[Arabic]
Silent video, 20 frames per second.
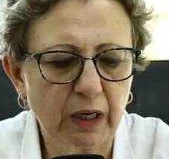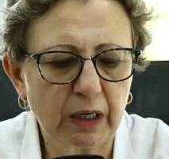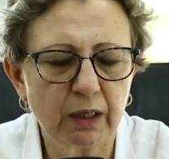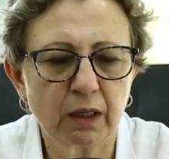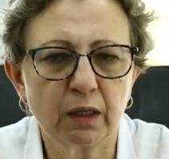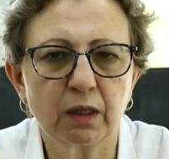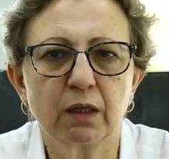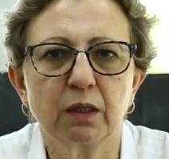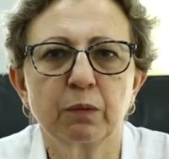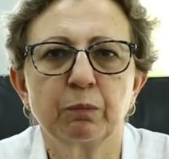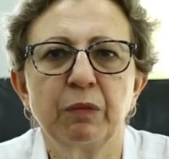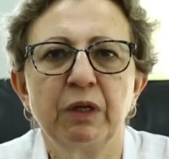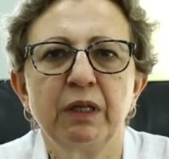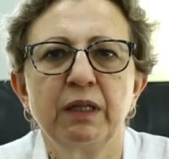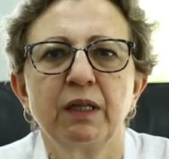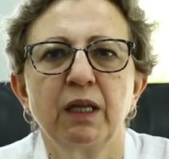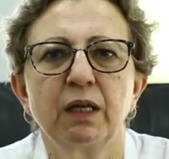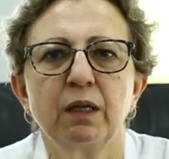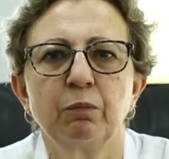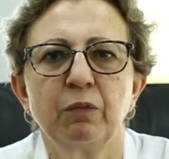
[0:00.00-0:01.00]
على
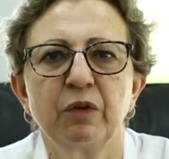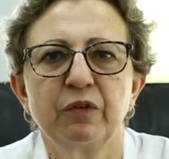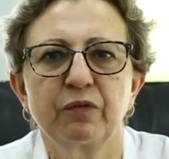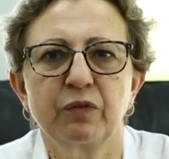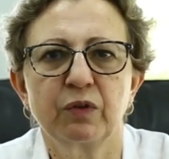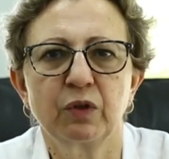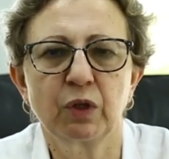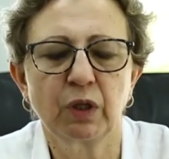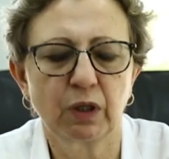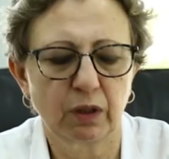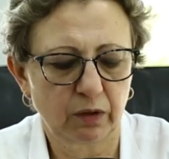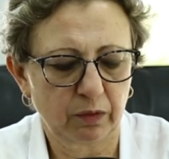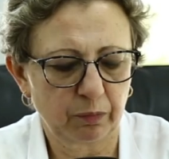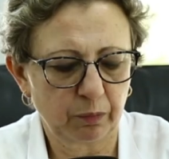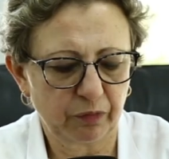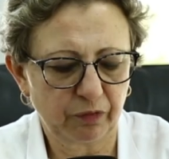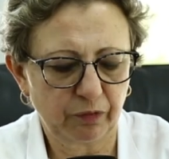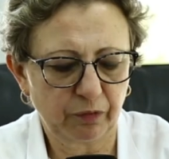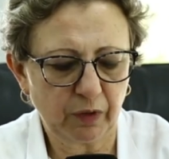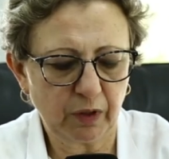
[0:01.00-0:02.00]
ملي
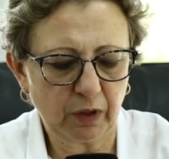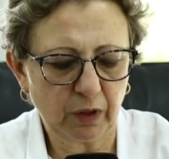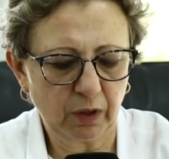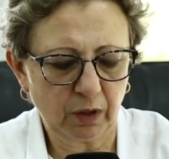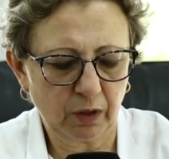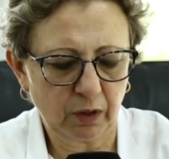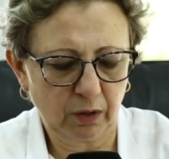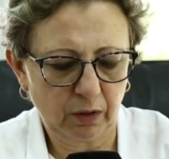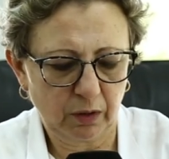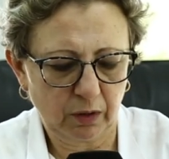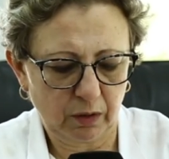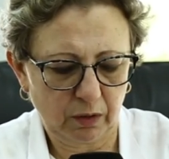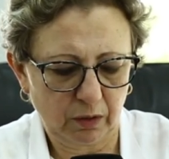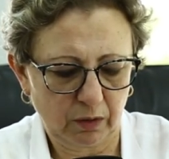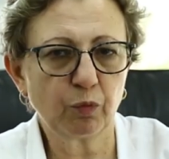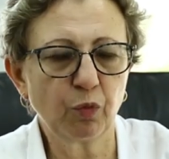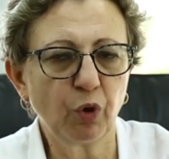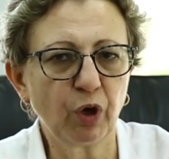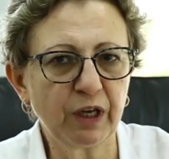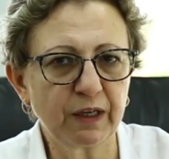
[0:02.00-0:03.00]
في
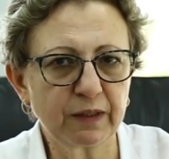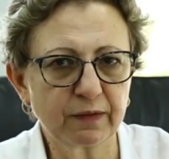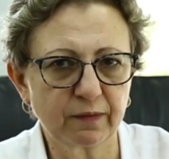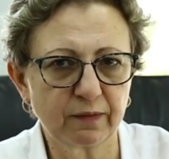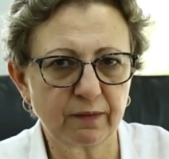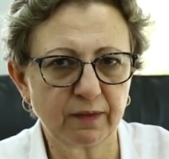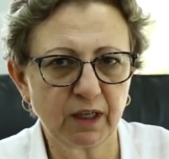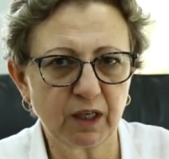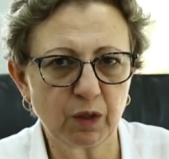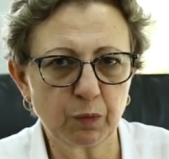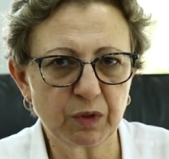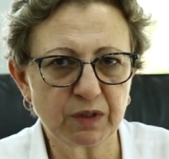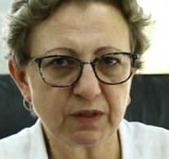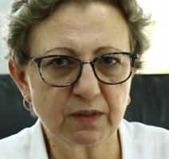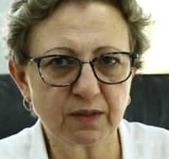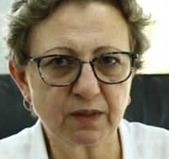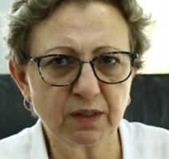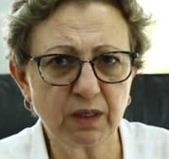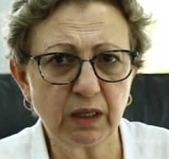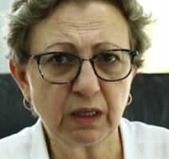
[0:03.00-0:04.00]
المحيط ديال
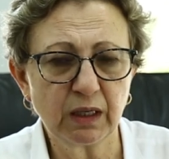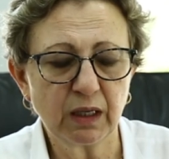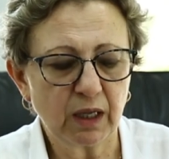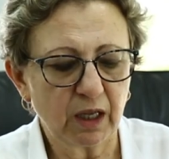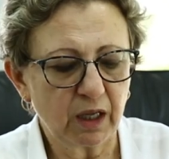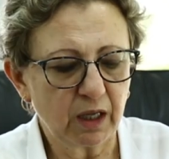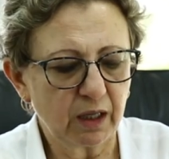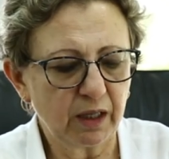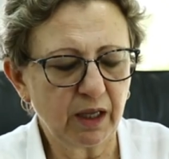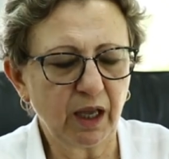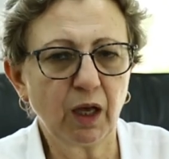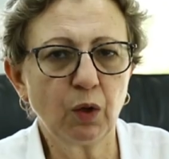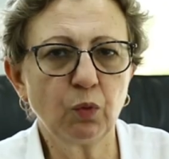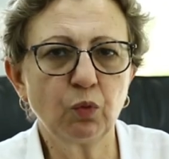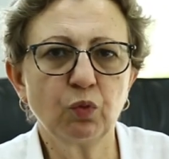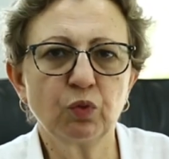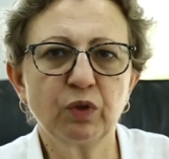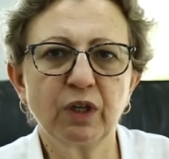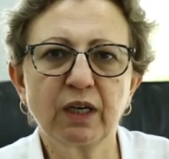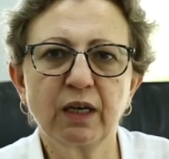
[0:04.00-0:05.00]
المنزل
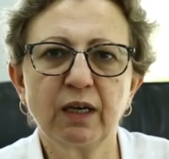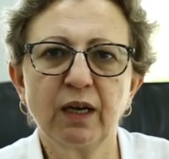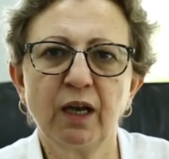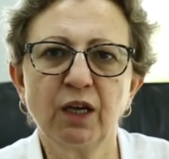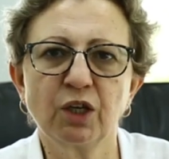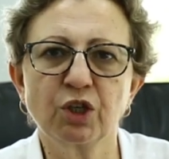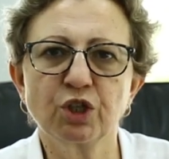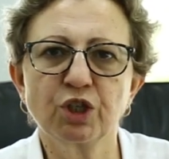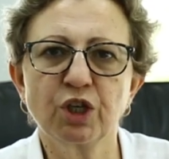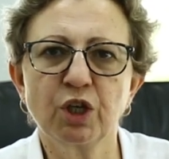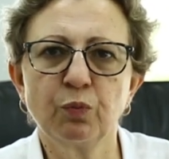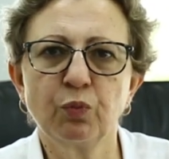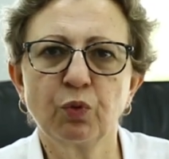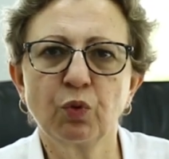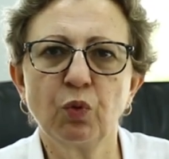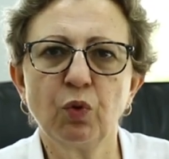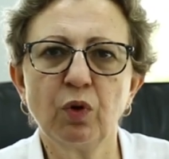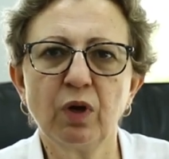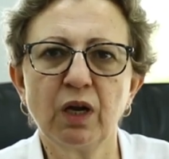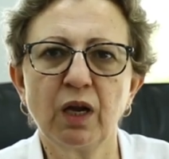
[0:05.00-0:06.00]
يحاولوا داك الاعشاب
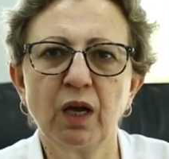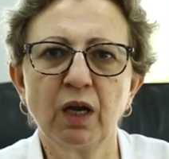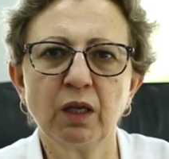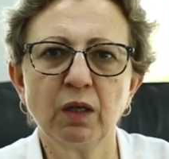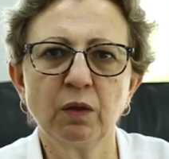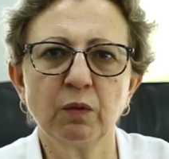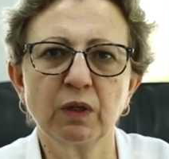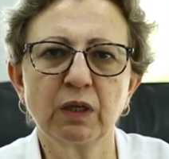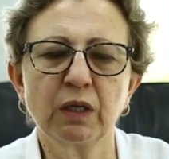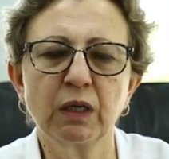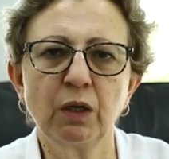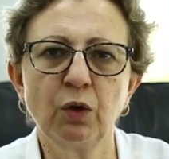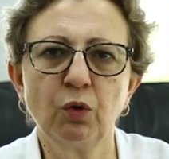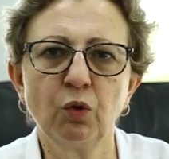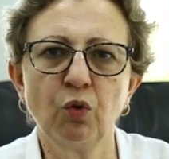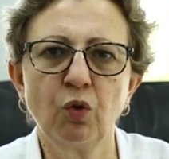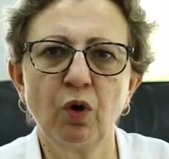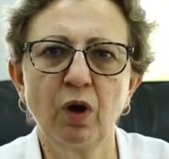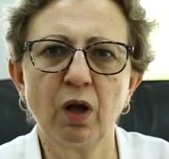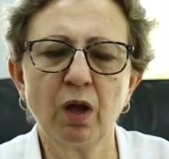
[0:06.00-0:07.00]
كلها
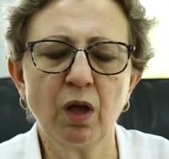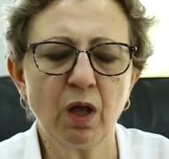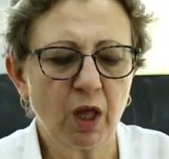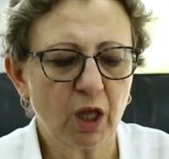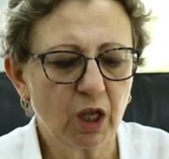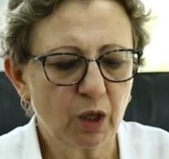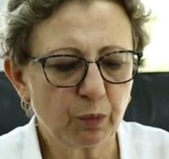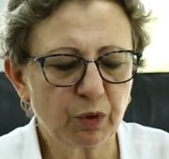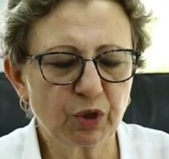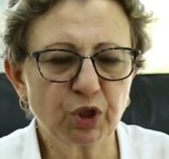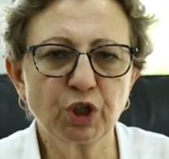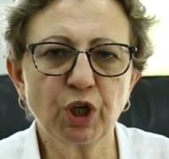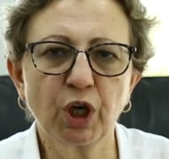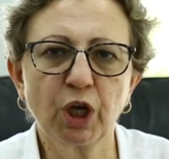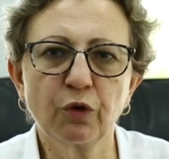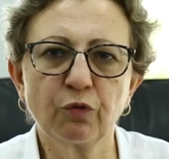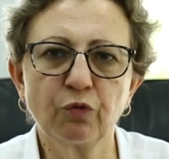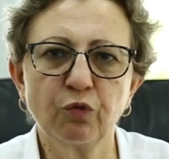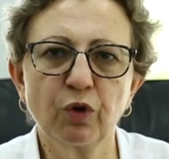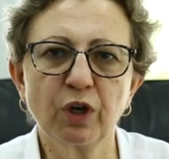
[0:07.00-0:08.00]
يقلعوها باش
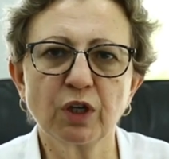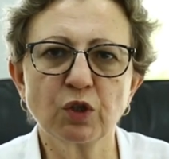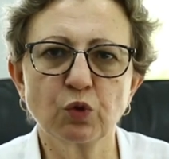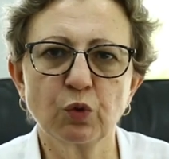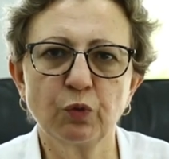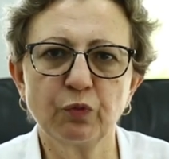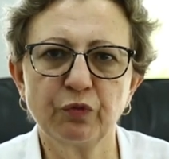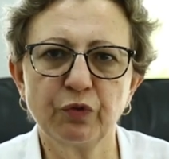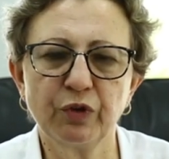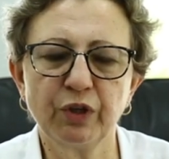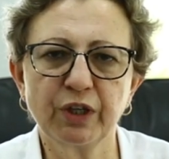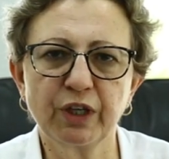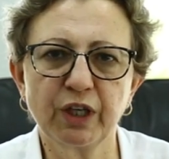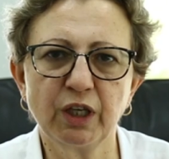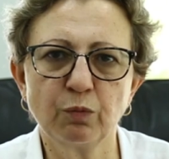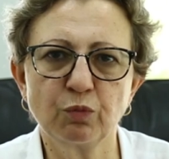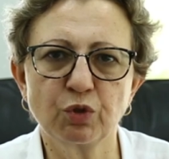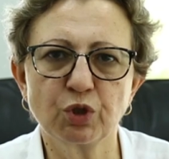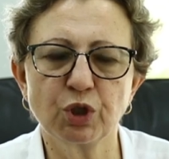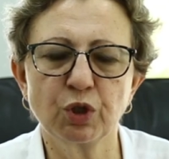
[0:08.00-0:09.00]
يعرفوا راسهم فين
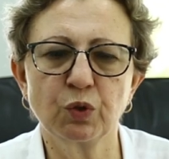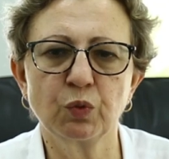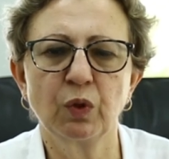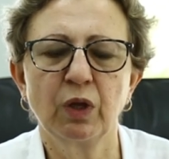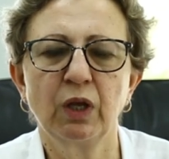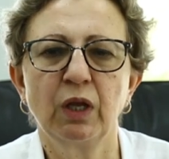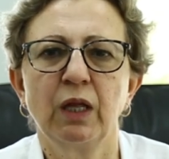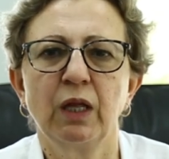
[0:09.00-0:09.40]
كيمشيو